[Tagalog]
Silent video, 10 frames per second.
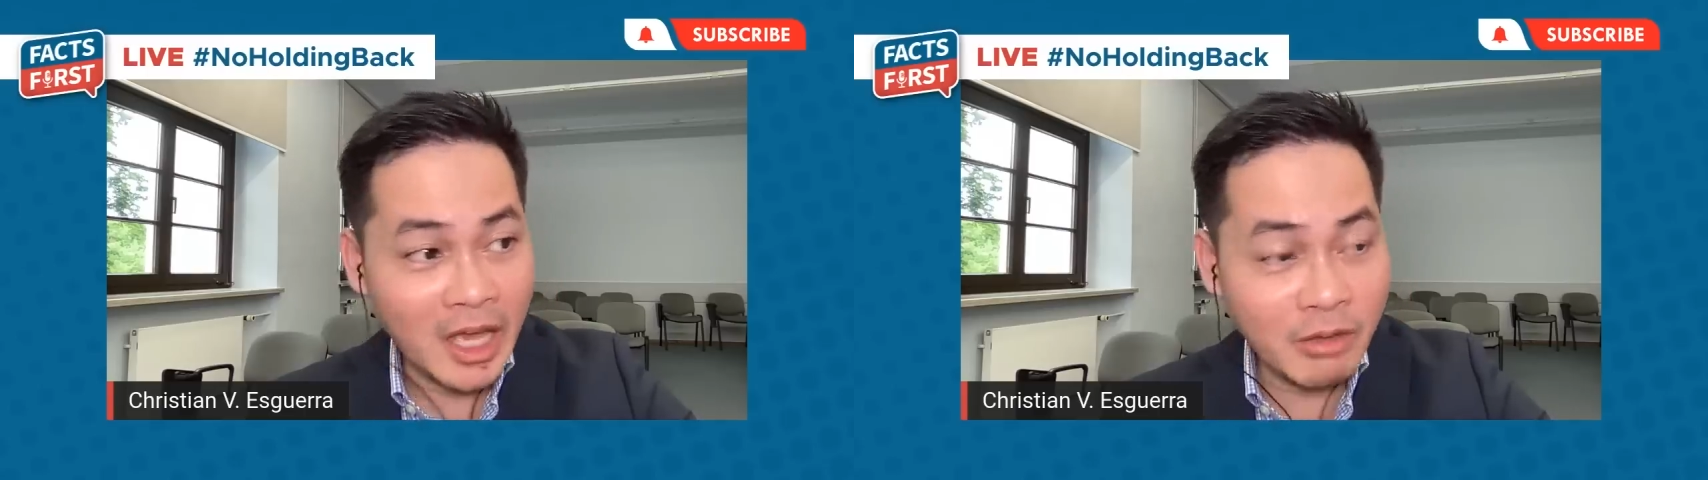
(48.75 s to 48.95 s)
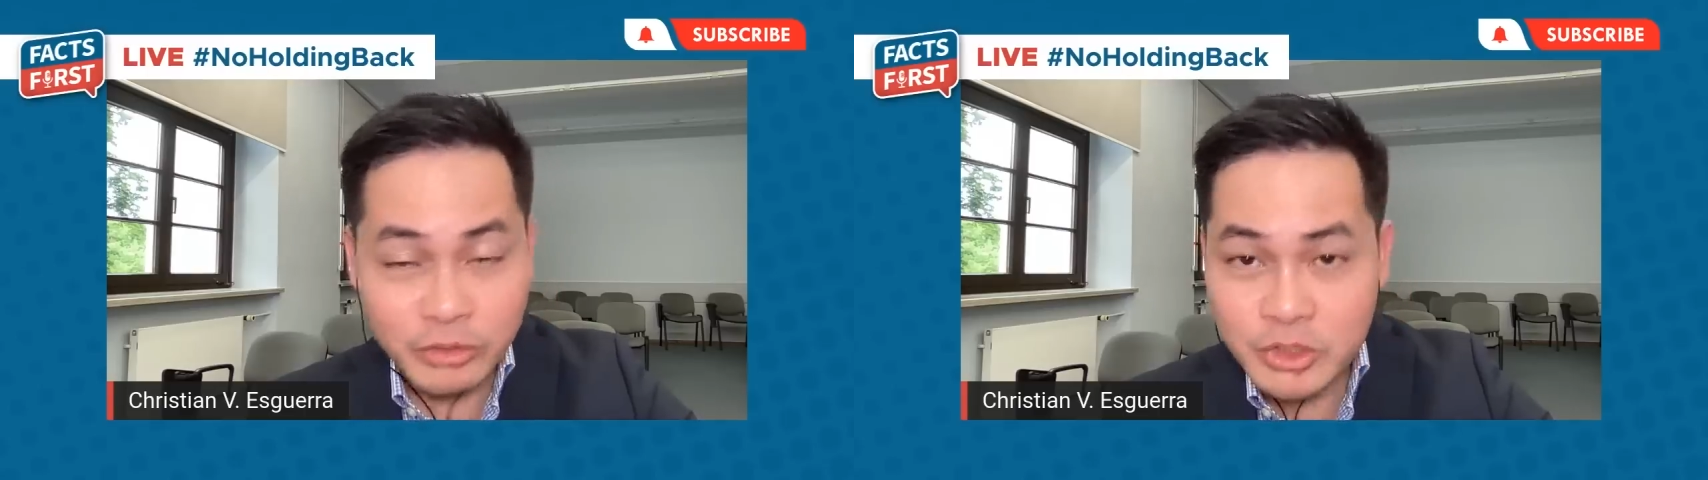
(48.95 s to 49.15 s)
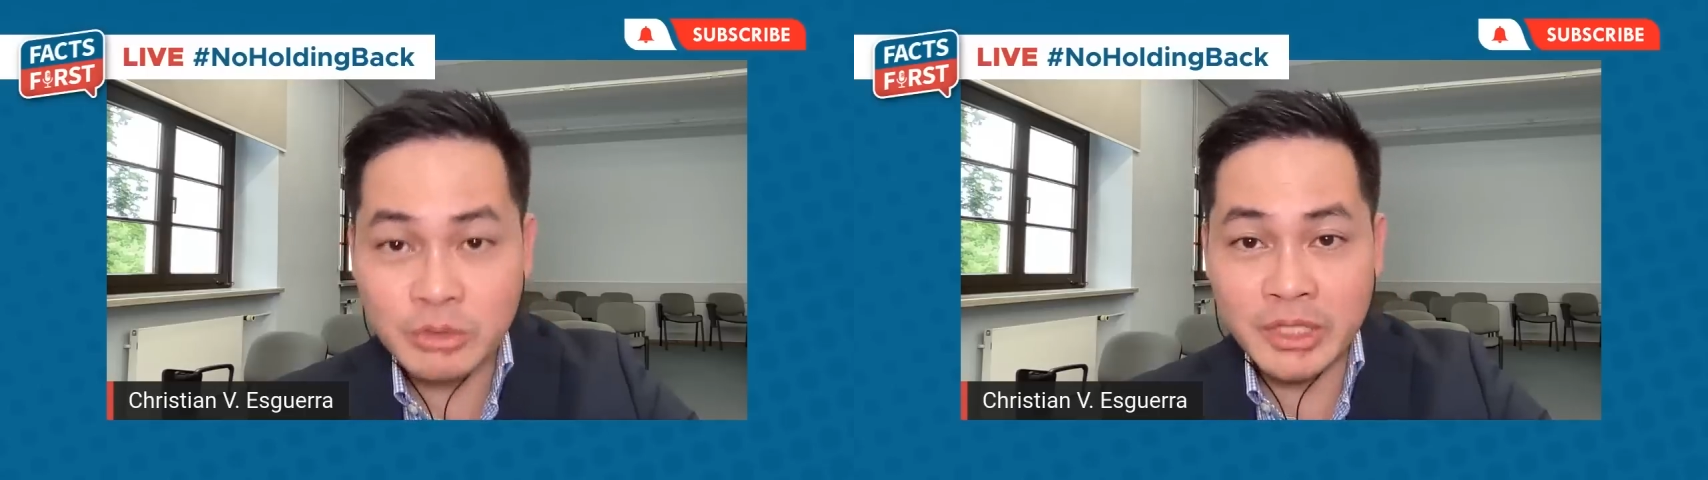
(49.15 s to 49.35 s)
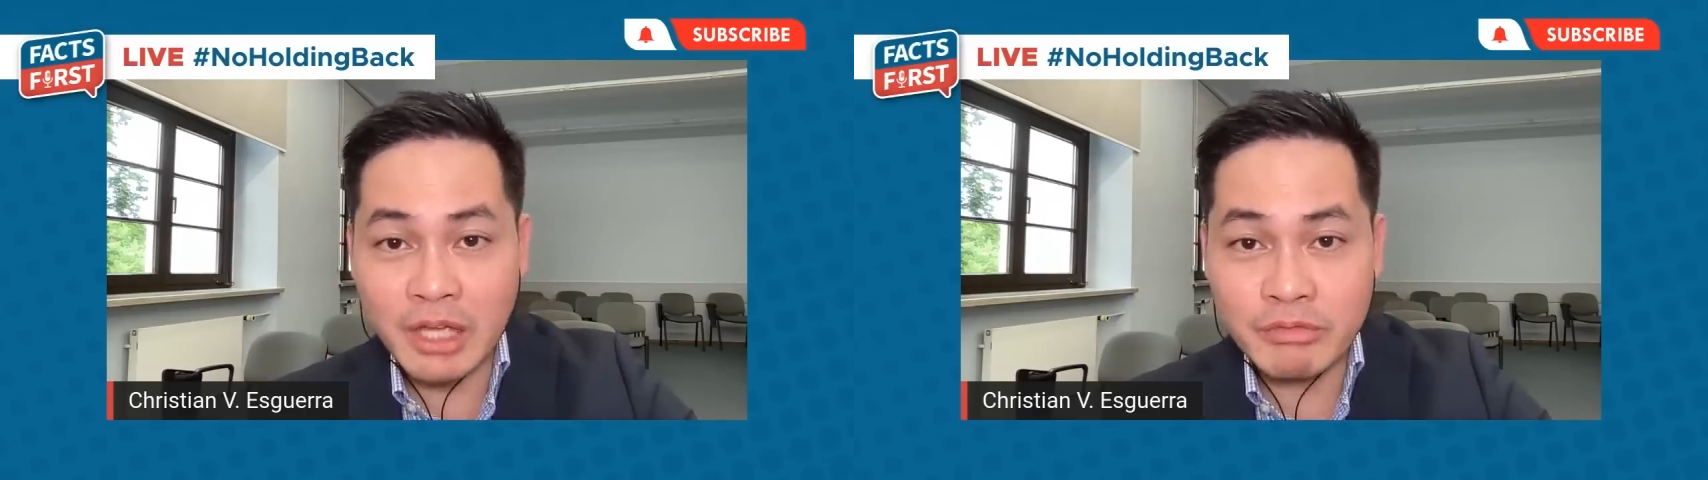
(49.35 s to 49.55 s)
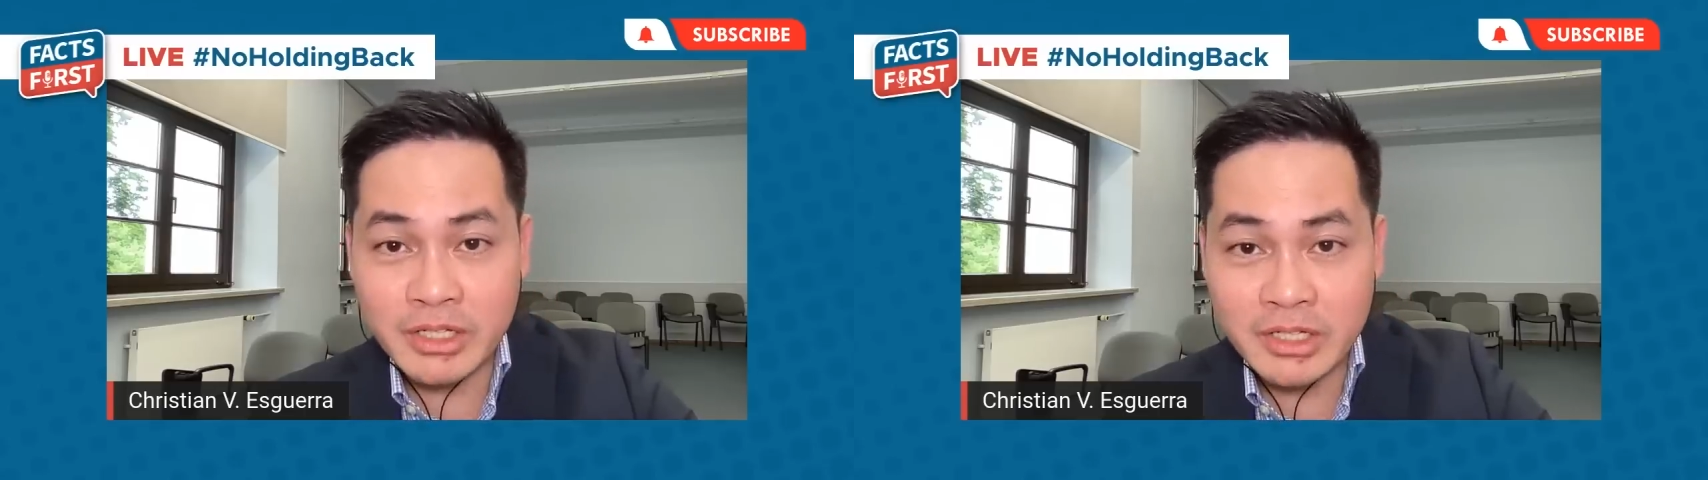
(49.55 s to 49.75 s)
You have to show
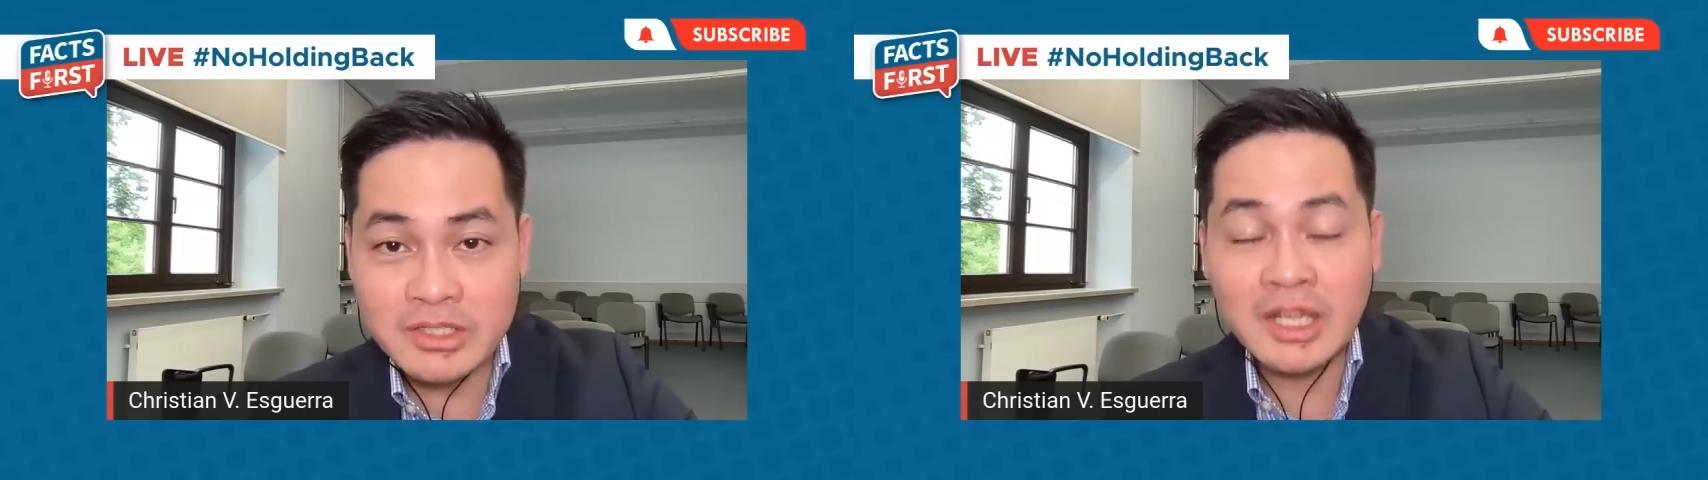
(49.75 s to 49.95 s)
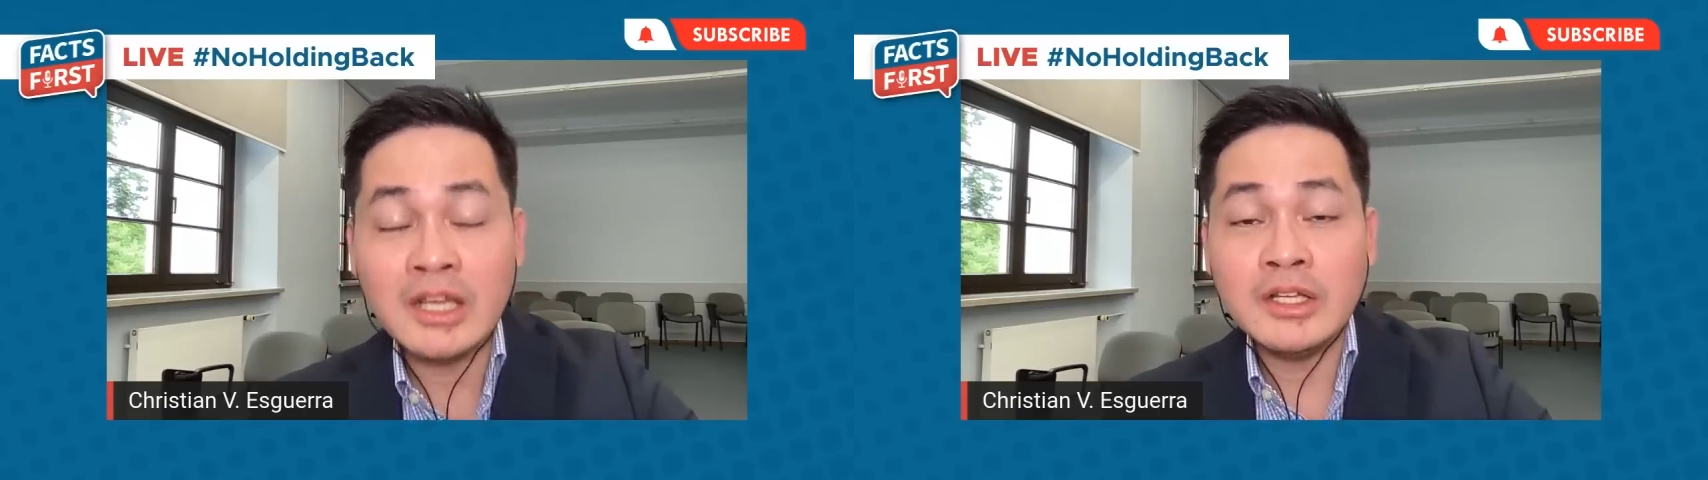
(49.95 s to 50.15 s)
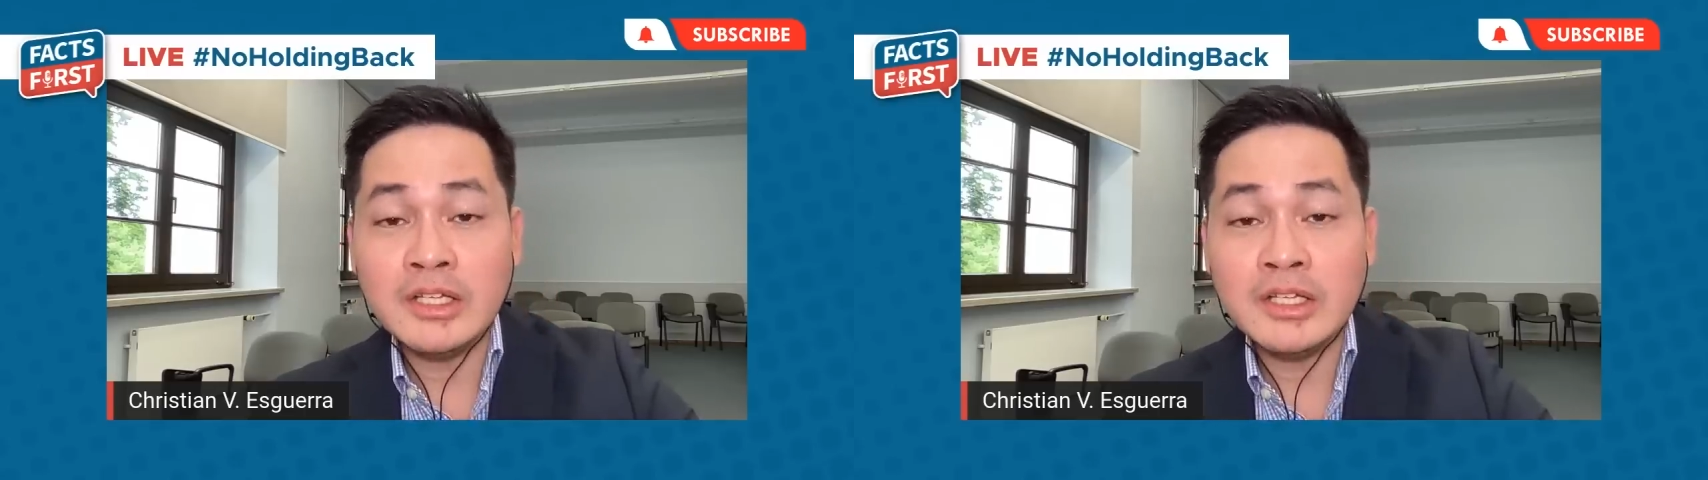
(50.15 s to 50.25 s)
the evidence.